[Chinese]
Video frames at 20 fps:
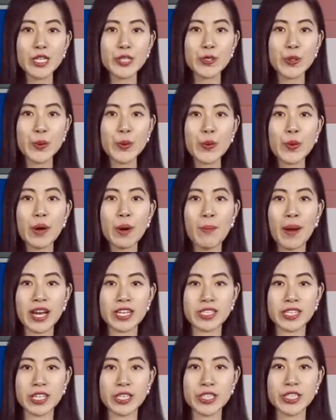中国把
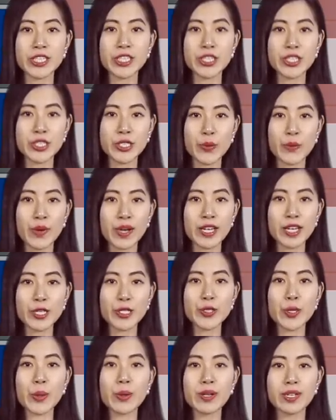人质视为一
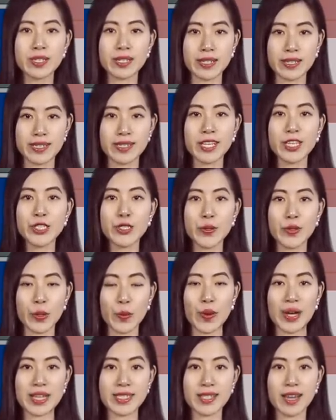种可接受的
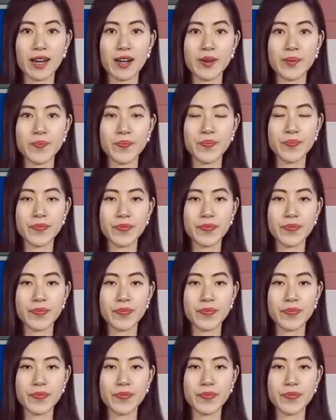外交。